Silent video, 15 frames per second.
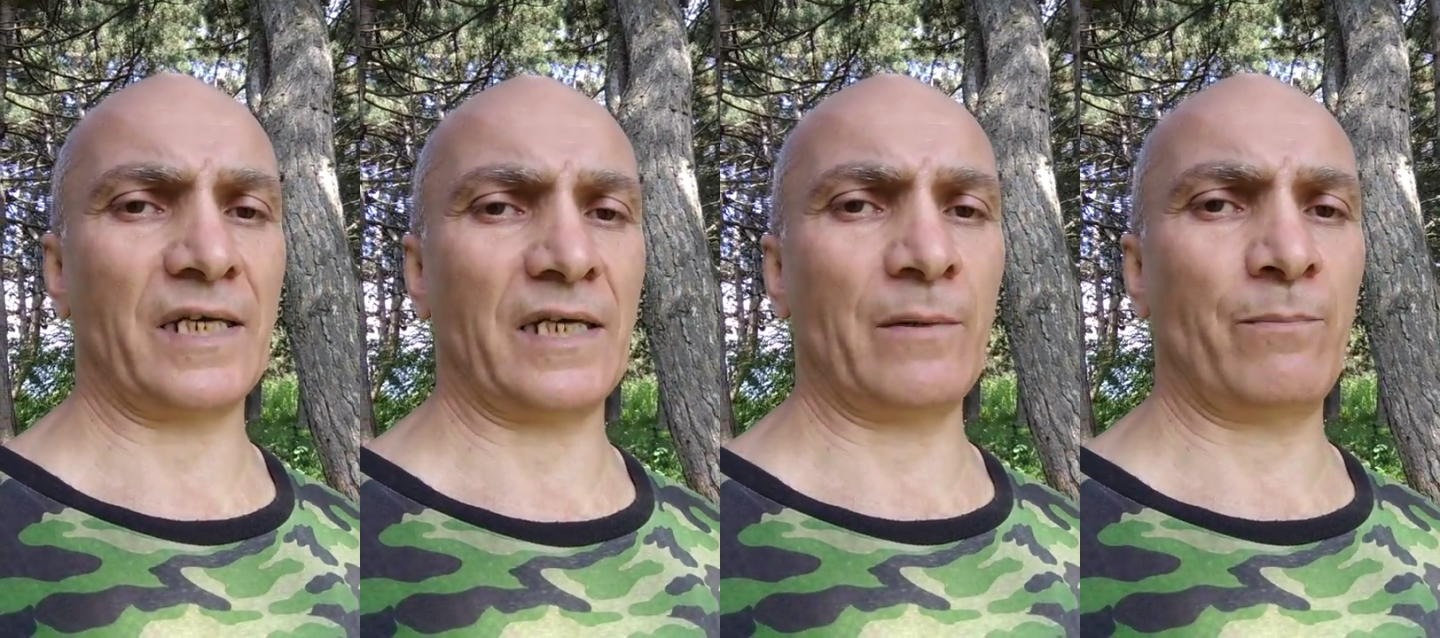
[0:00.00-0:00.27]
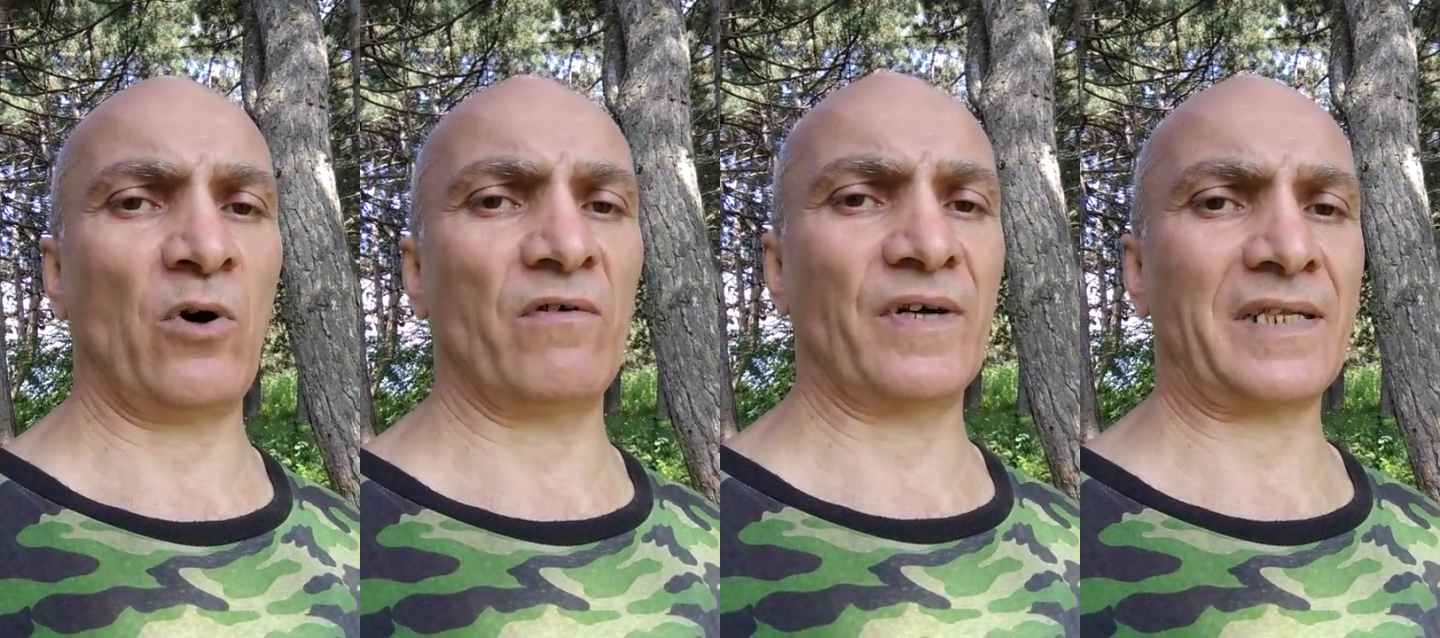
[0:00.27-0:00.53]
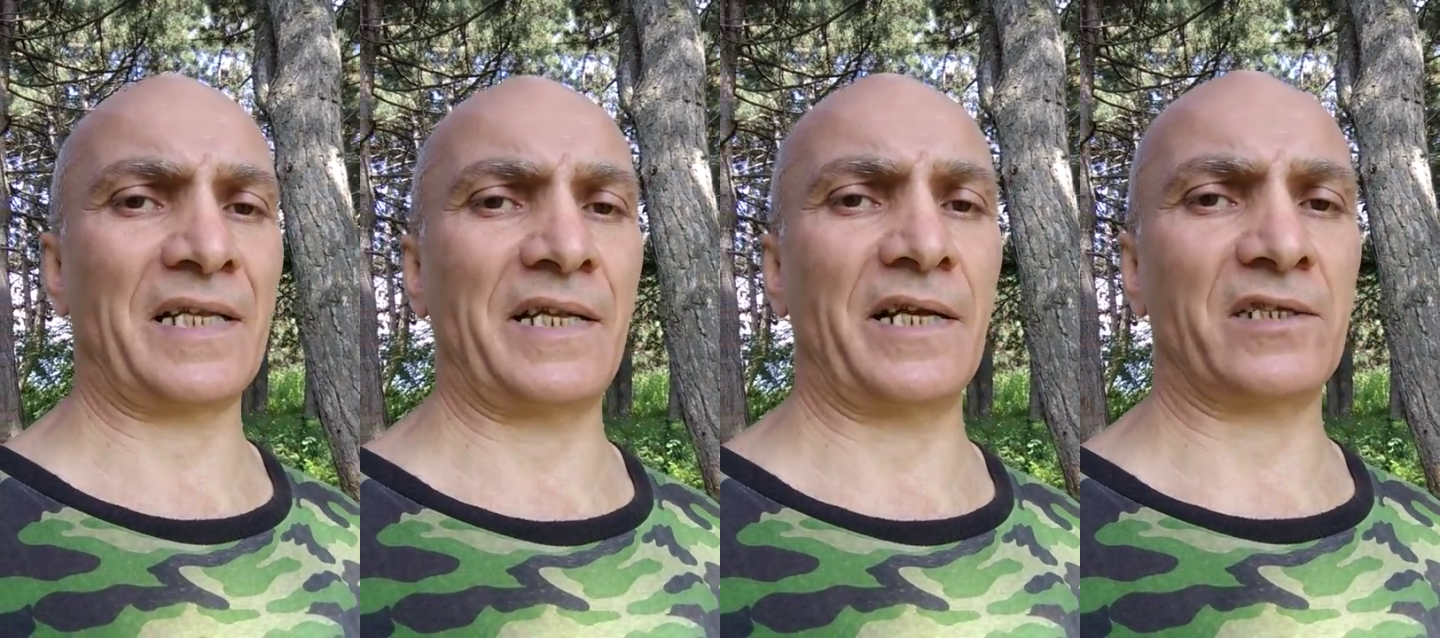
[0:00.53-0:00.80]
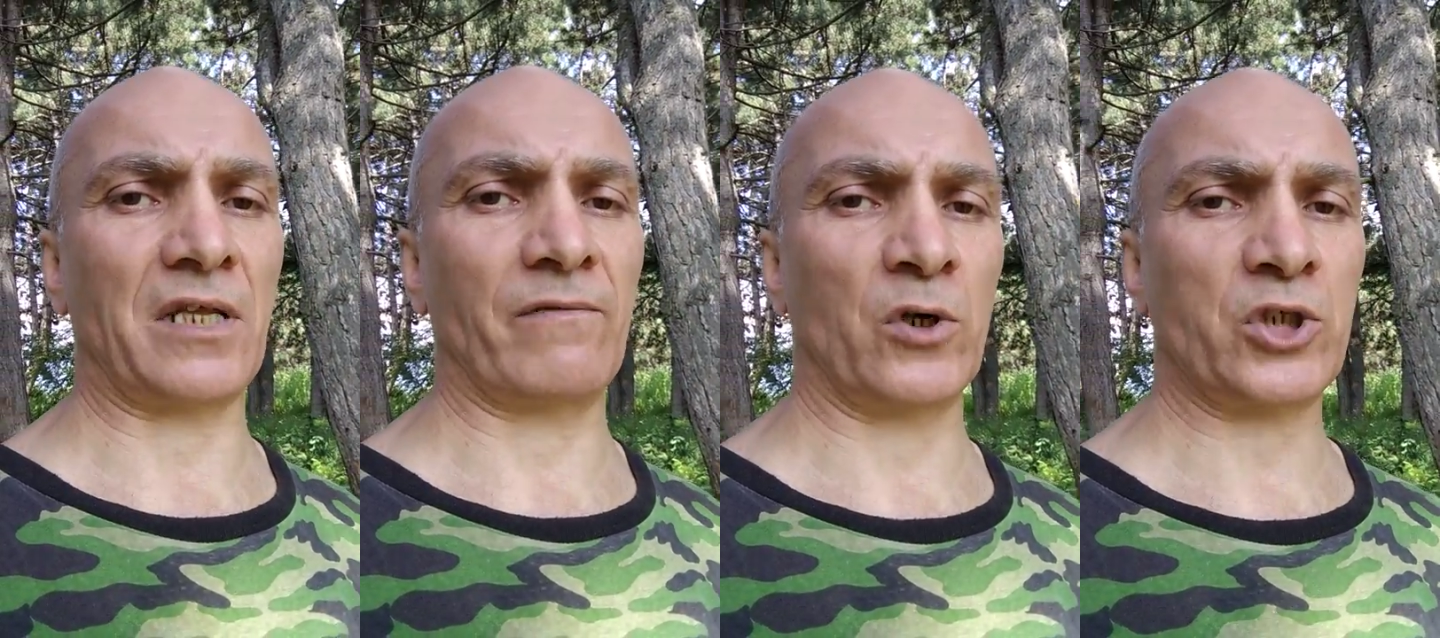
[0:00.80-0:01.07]
и повод для
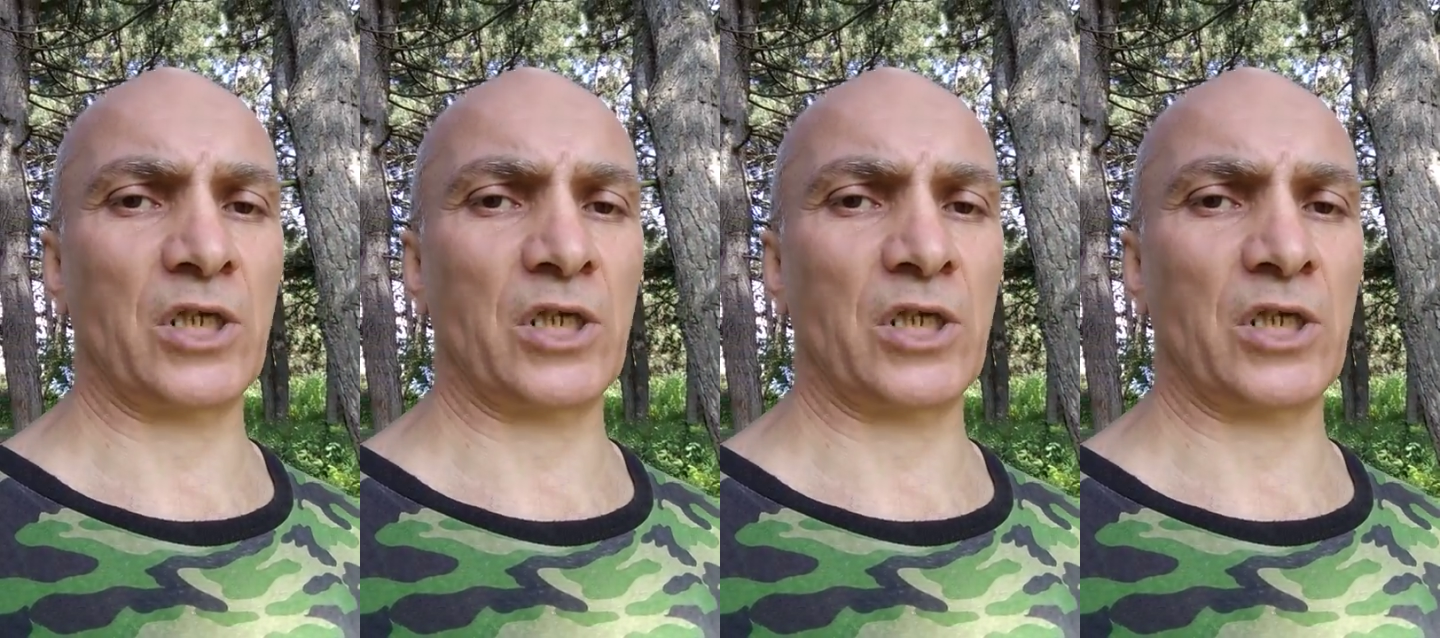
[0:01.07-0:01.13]
того,